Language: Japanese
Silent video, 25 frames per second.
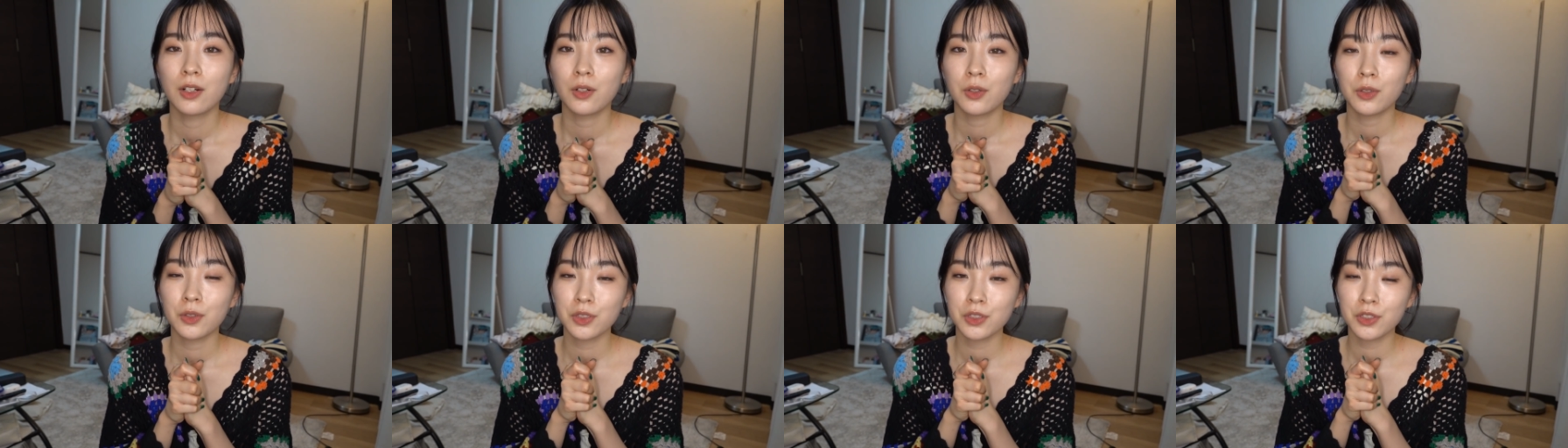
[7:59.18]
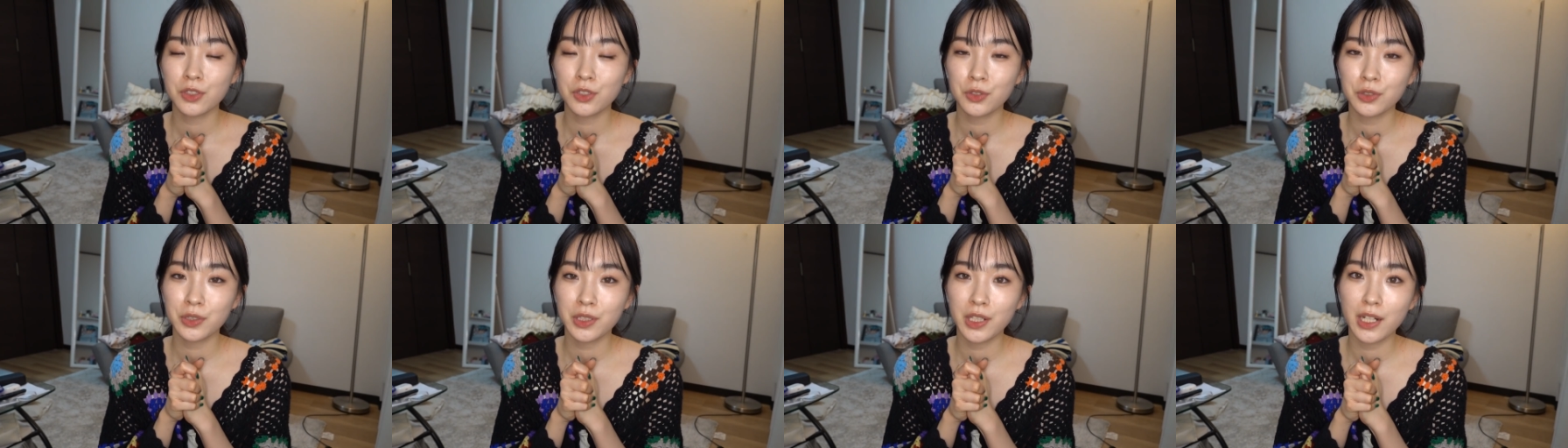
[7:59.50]
こ
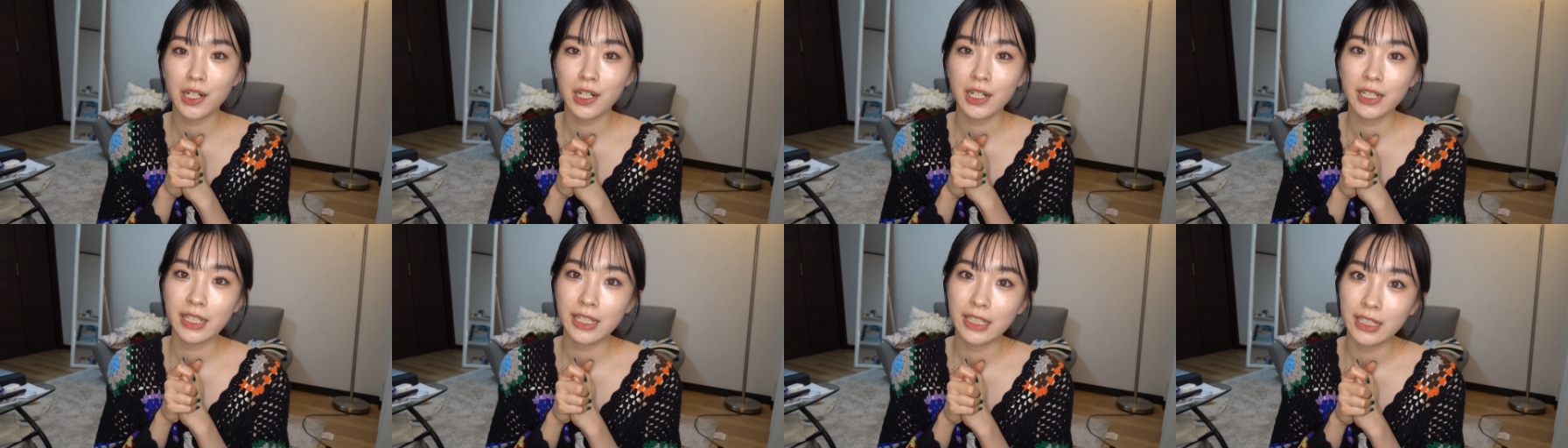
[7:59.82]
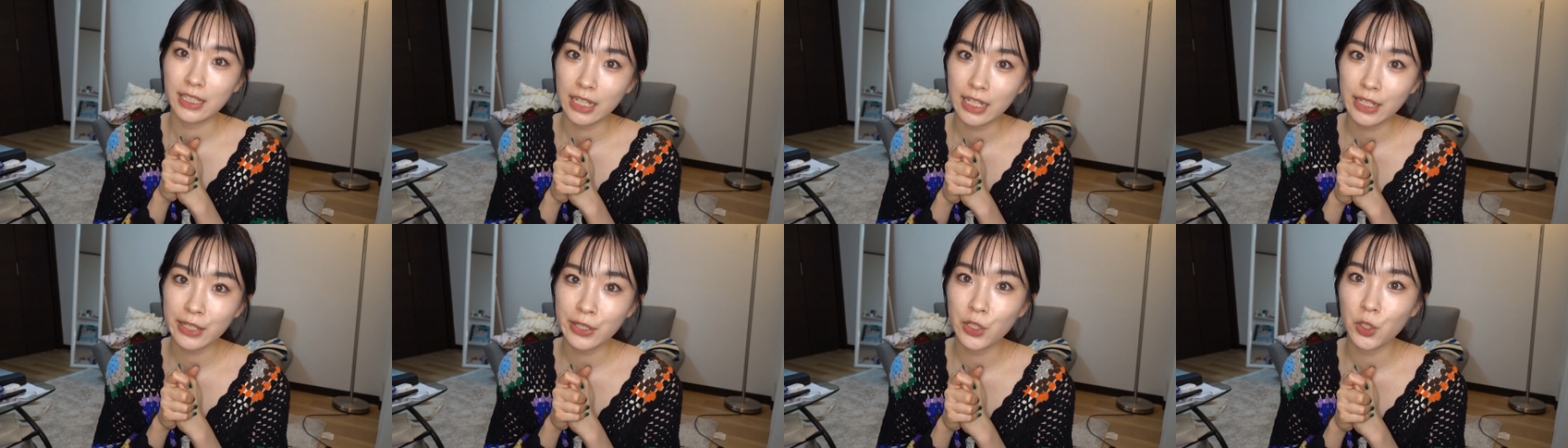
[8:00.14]
の動画がいい
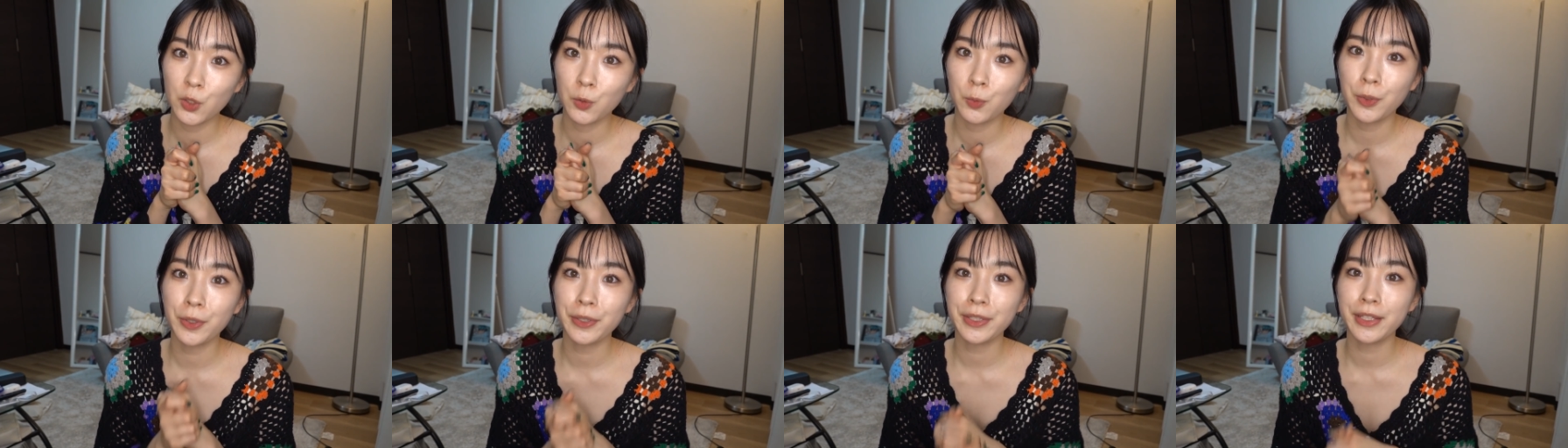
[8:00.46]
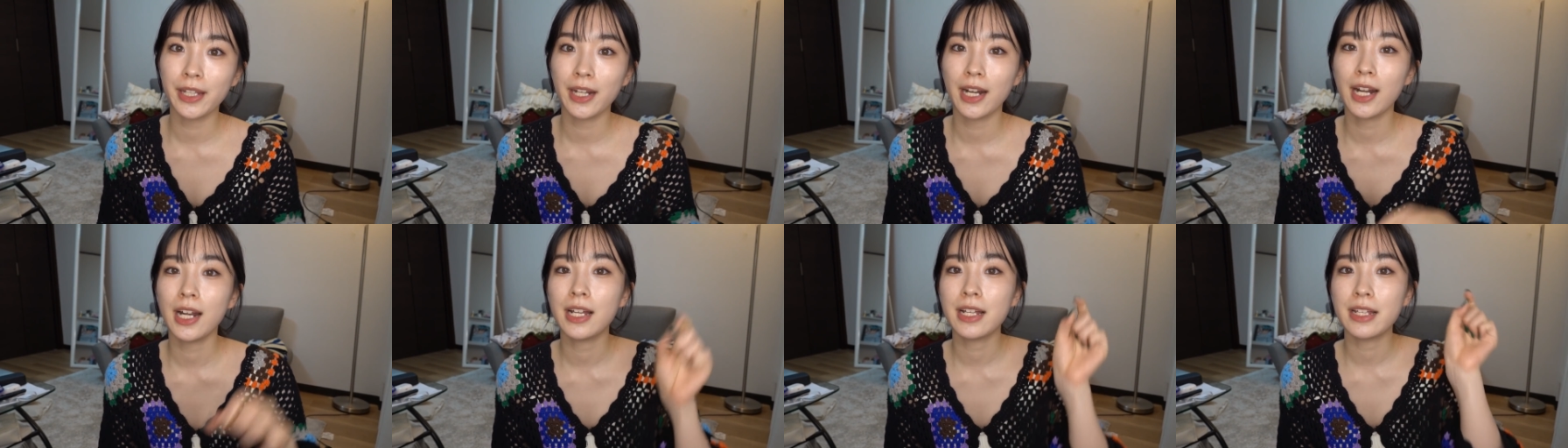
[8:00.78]
なと思っ
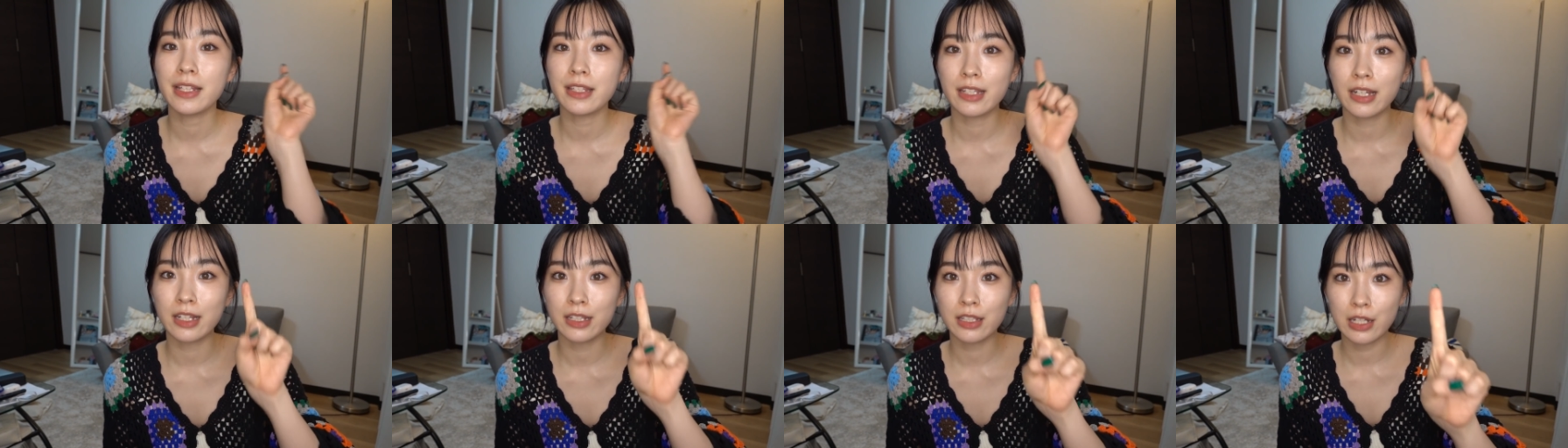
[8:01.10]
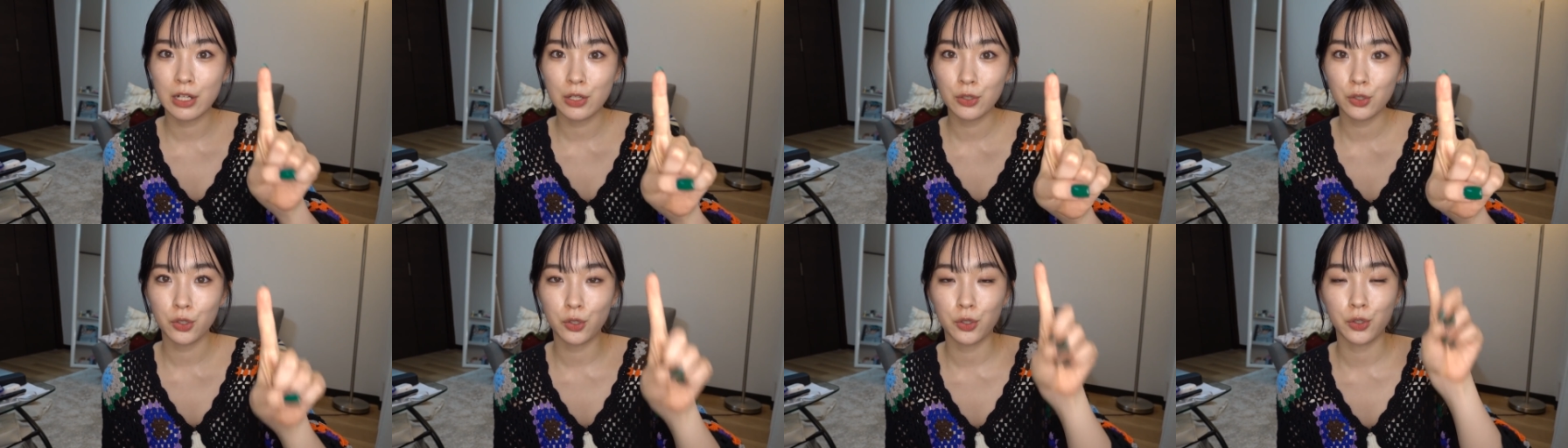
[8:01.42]
たら
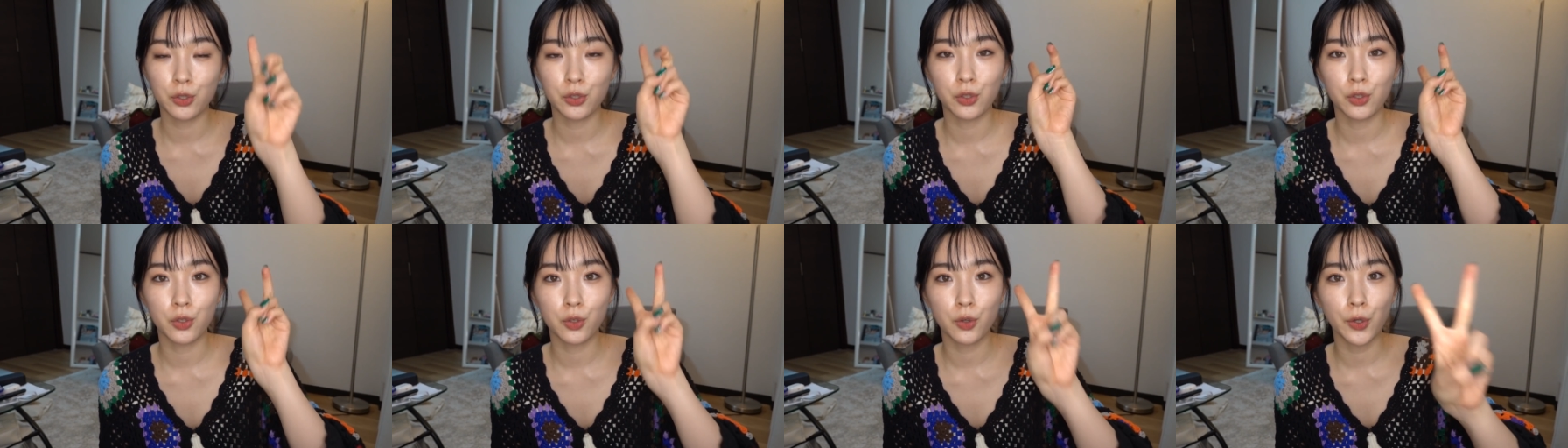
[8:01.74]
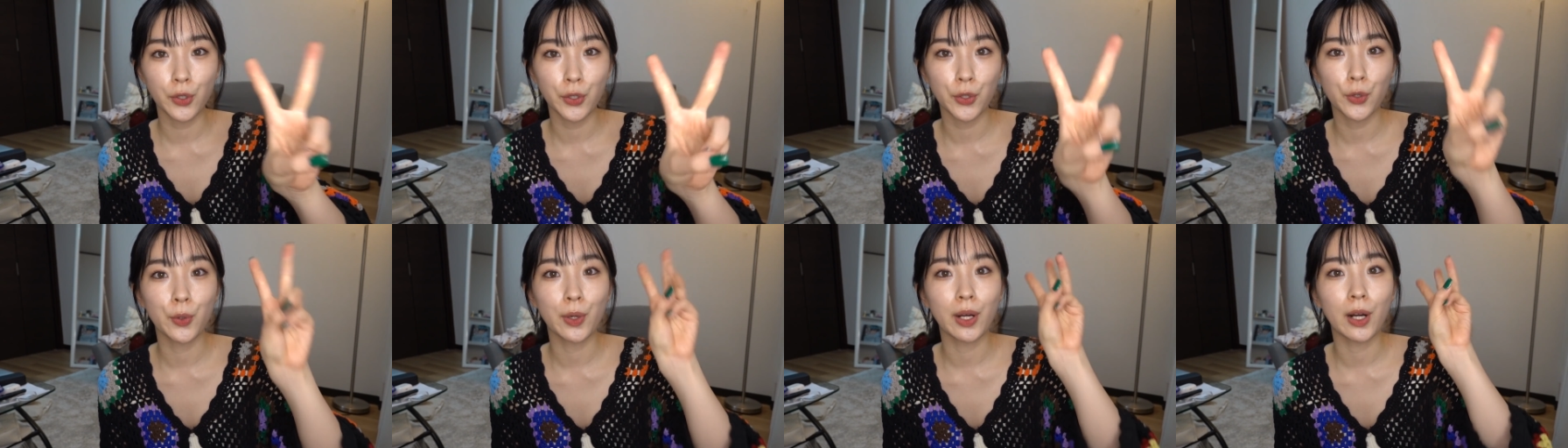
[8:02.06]
チャンネル登録、
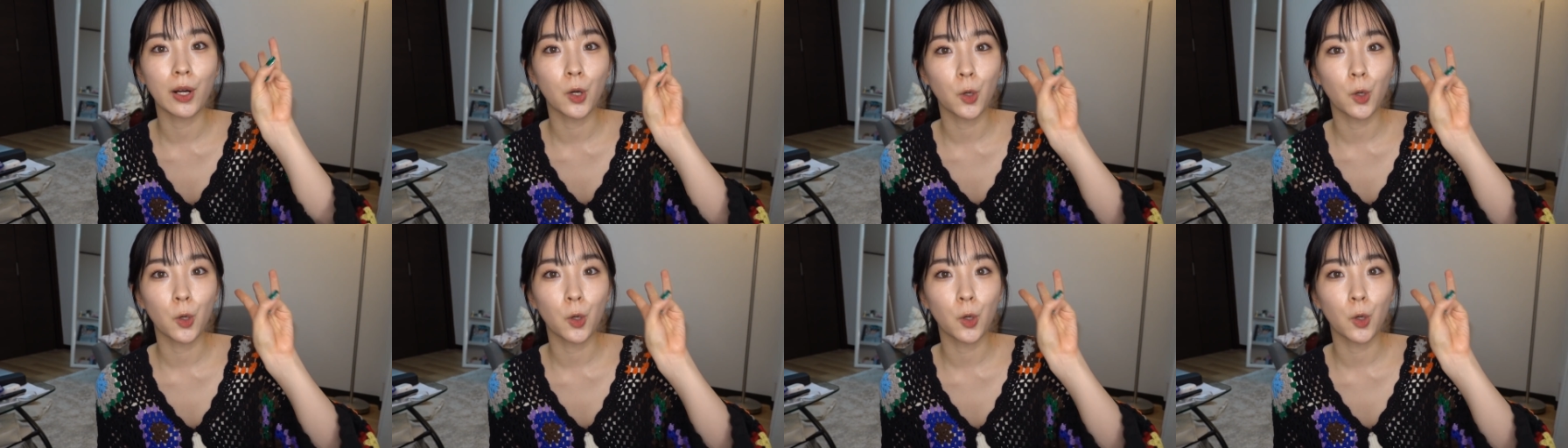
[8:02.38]
高評価、